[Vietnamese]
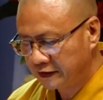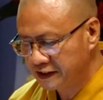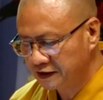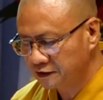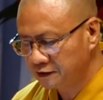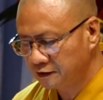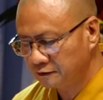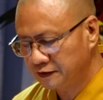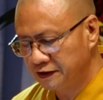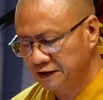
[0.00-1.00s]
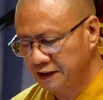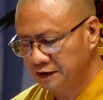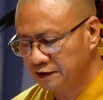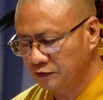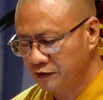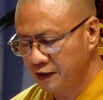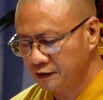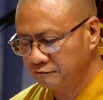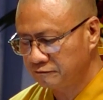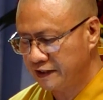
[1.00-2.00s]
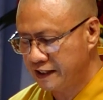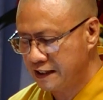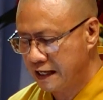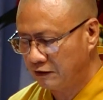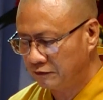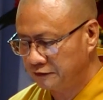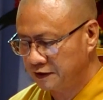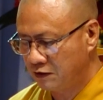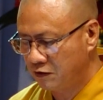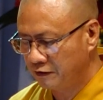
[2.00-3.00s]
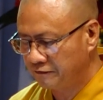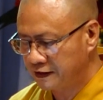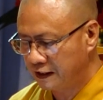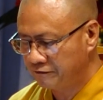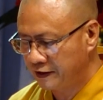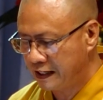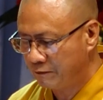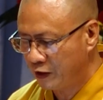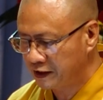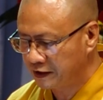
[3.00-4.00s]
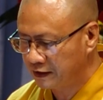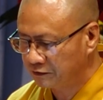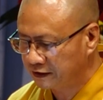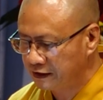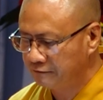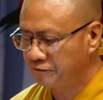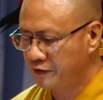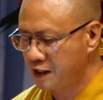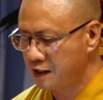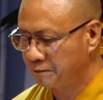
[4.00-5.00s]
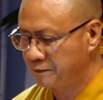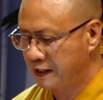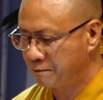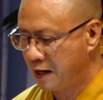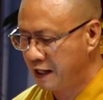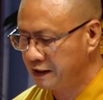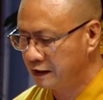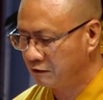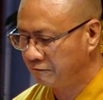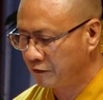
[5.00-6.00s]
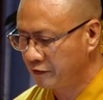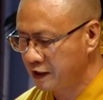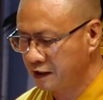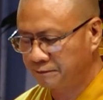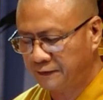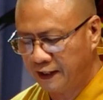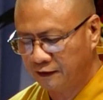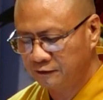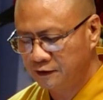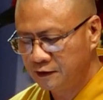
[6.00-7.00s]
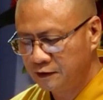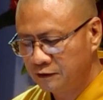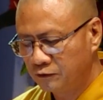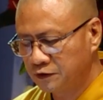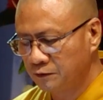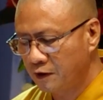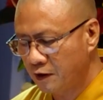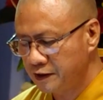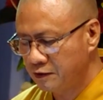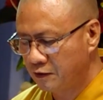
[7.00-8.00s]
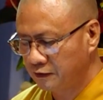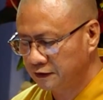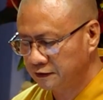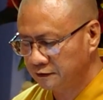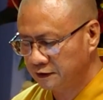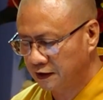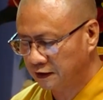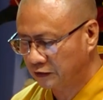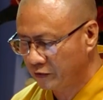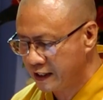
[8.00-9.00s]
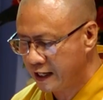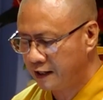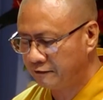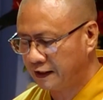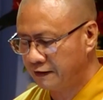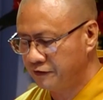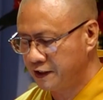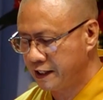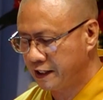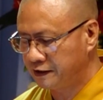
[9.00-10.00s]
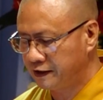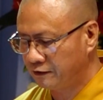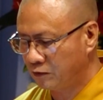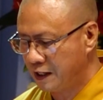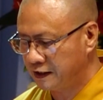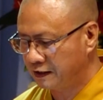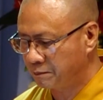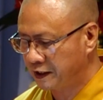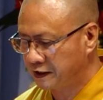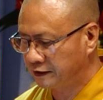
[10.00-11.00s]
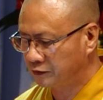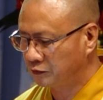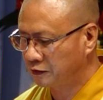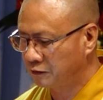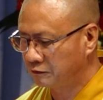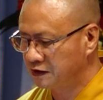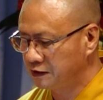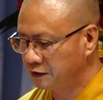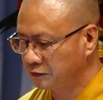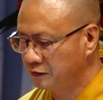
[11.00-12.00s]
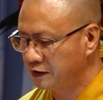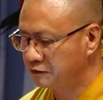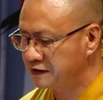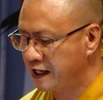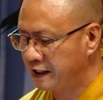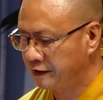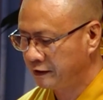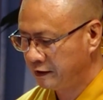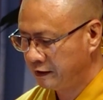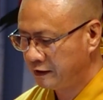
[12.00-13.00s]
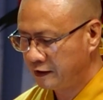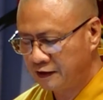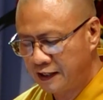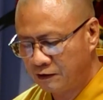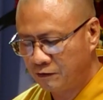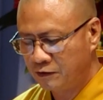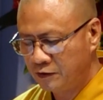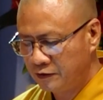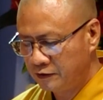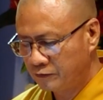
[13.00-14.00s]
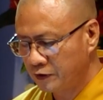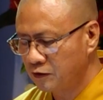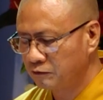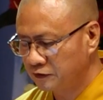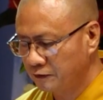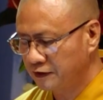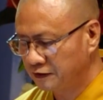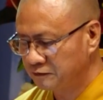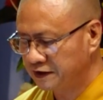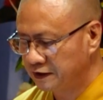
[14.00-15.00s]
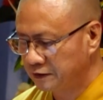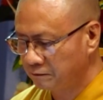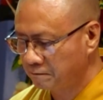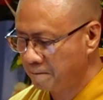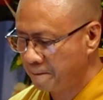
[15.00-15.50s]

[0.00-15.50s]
kính sư kính xin chư tôn đức lãnh đạo giáo hội Phật giáo Việt Nam hoan hỷ liễu chi phối hợp để ban điều phối hợp tác của chúng con hỗ trợ tối đa các vấn đề liên quan đặc biệt là thủ tục cư trú lâu dài ở Lào. Cuối cùng chúng con cũng xin chúc